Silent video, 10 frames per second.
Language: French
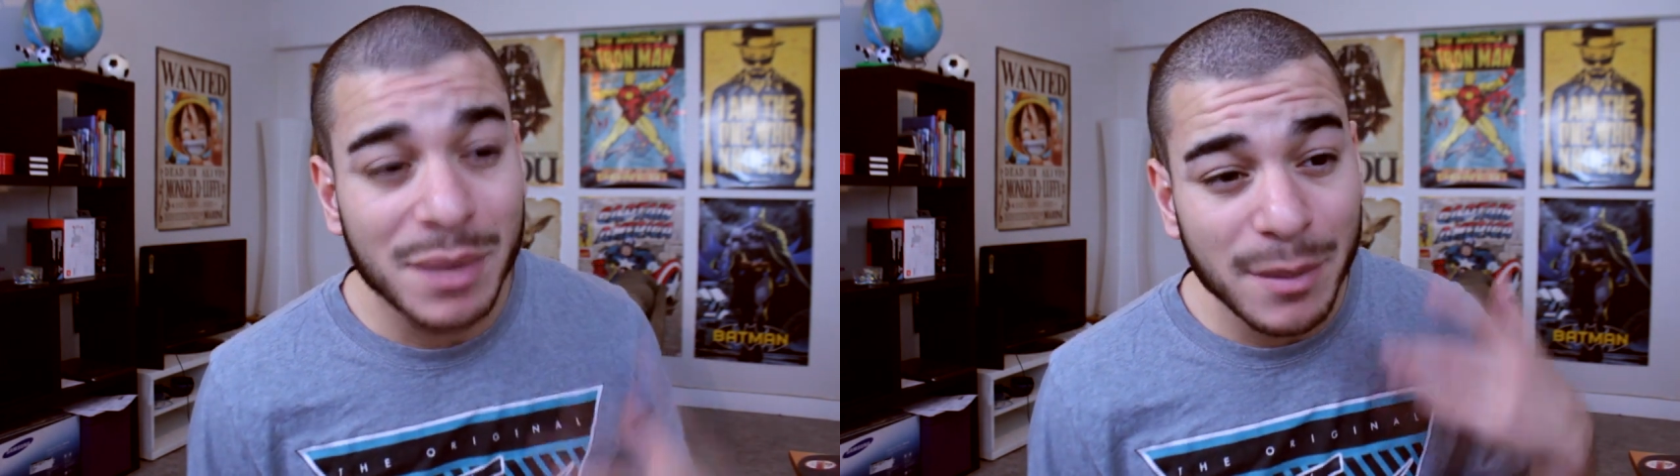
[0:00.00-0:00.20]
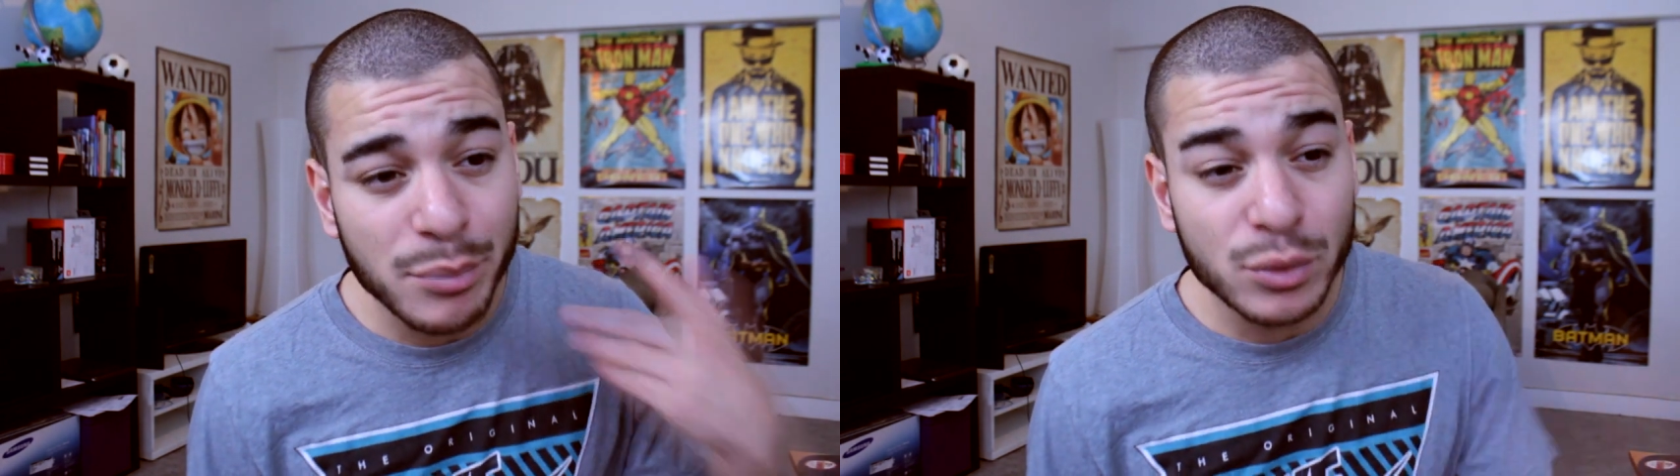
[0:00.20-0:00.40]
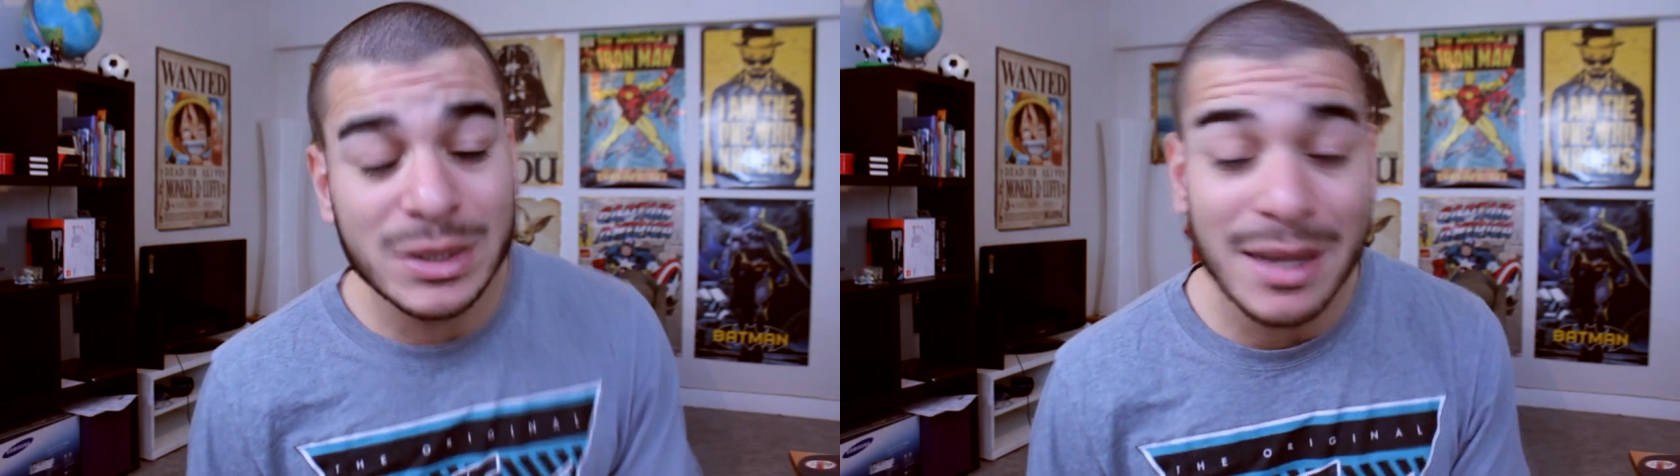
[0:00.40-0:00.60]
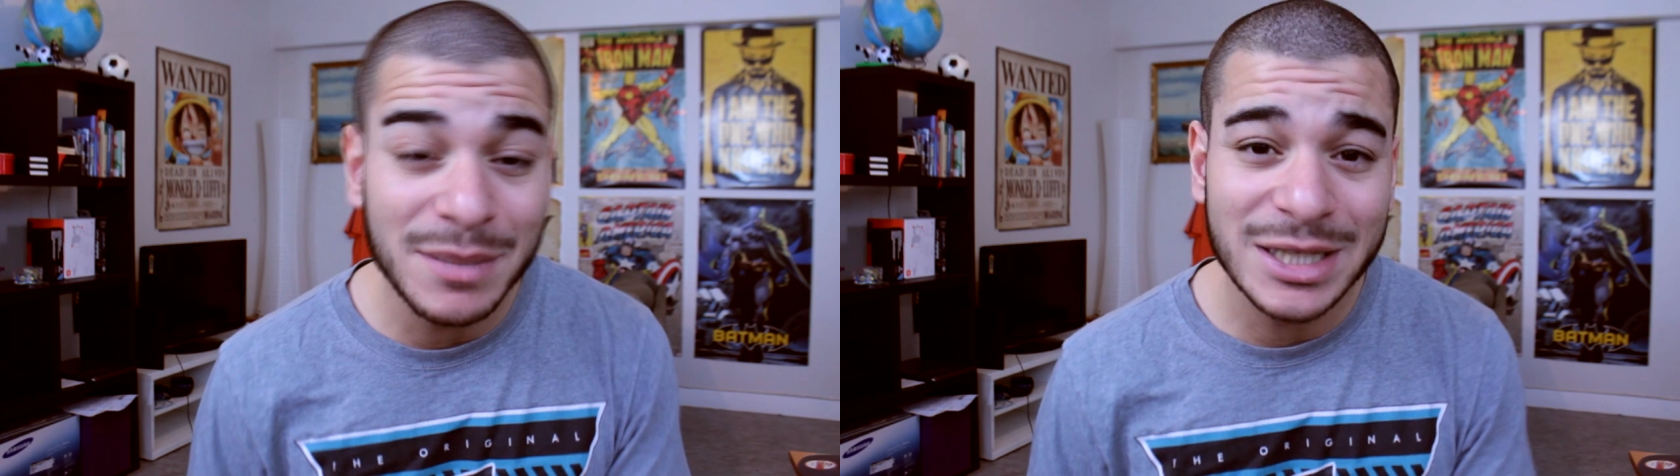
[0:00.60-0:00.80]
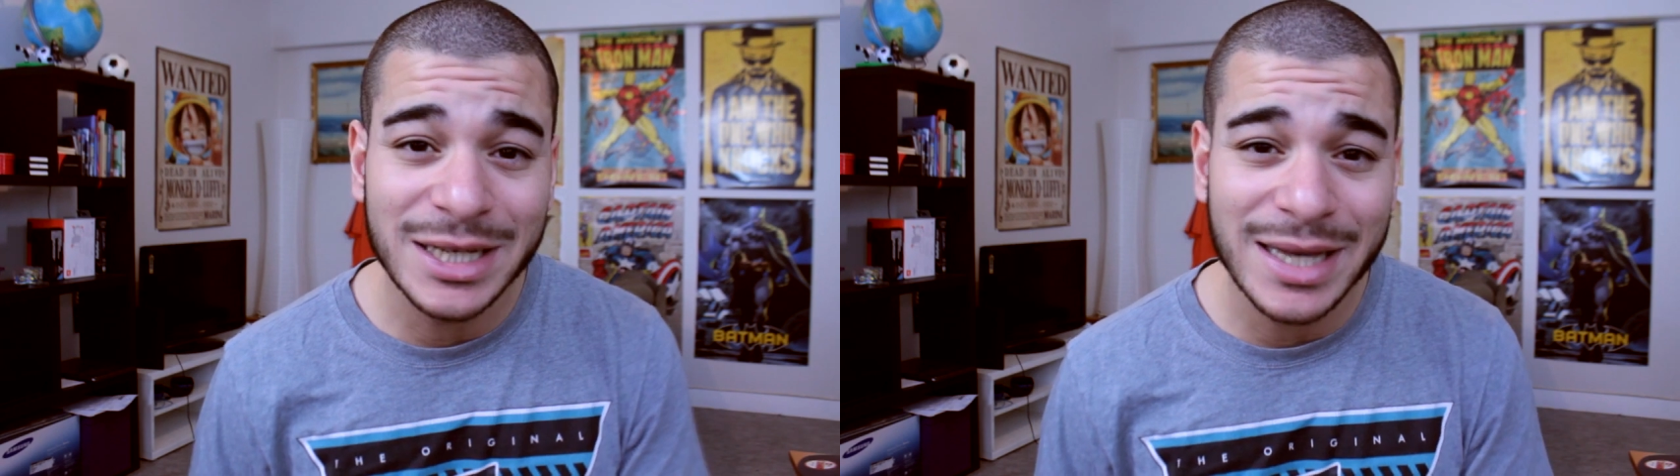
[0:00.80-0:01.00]
bien plus
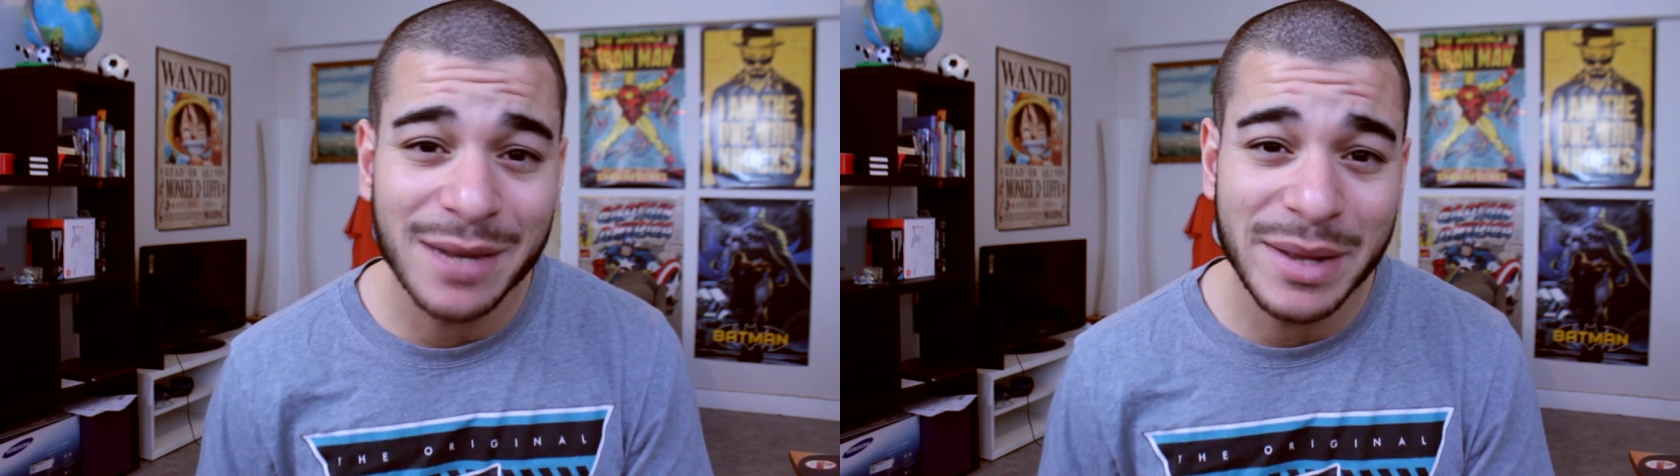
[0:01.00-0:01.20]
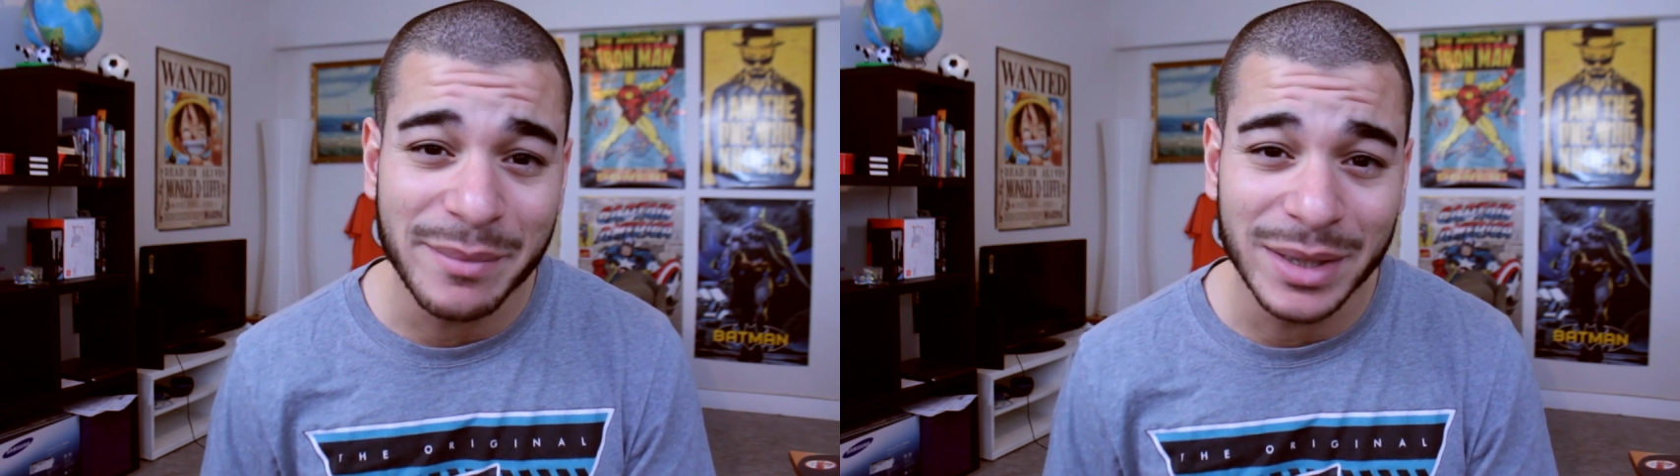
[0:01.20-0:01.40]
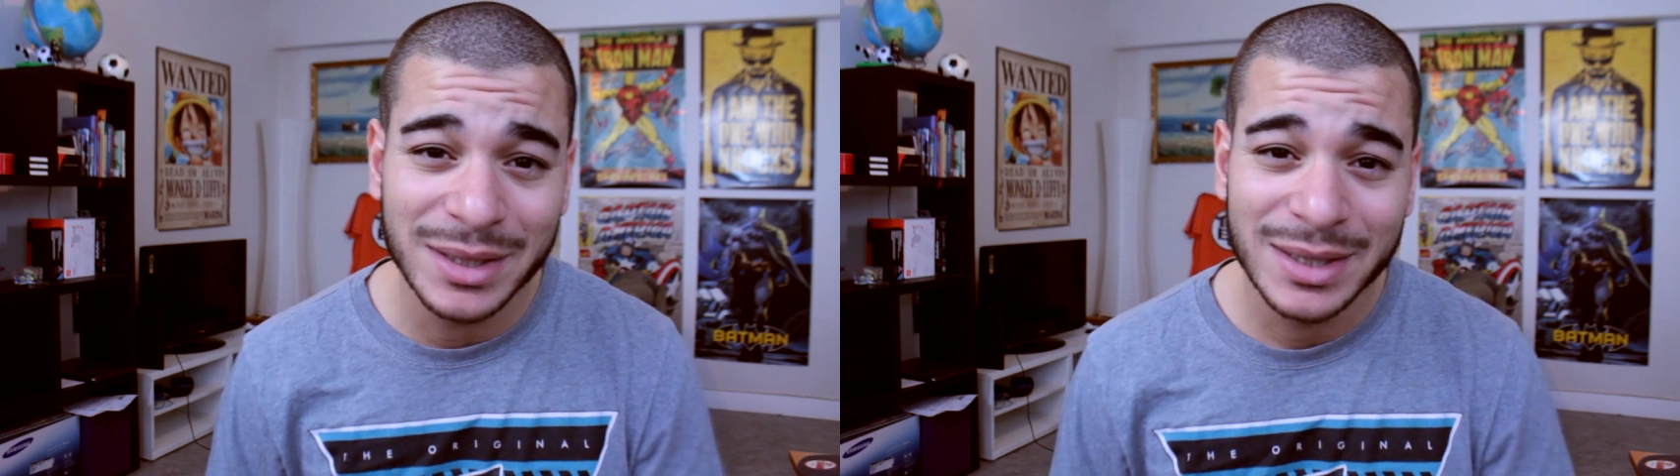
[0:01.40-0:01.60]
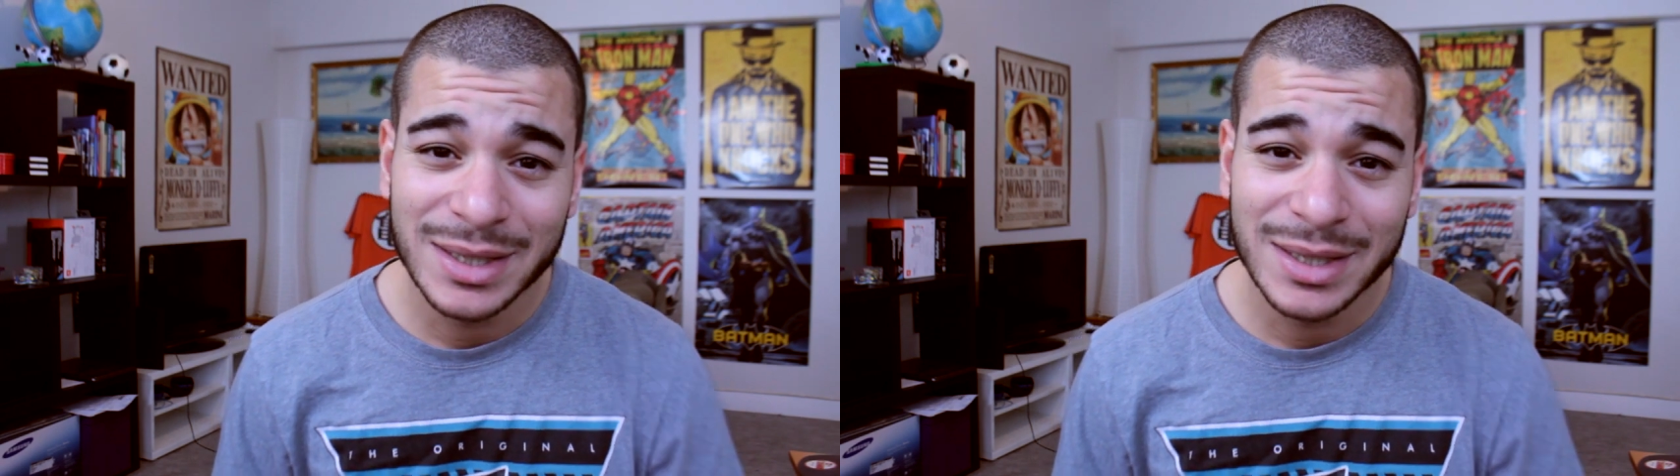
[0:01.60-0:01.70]
l'amitié qu'elle-même.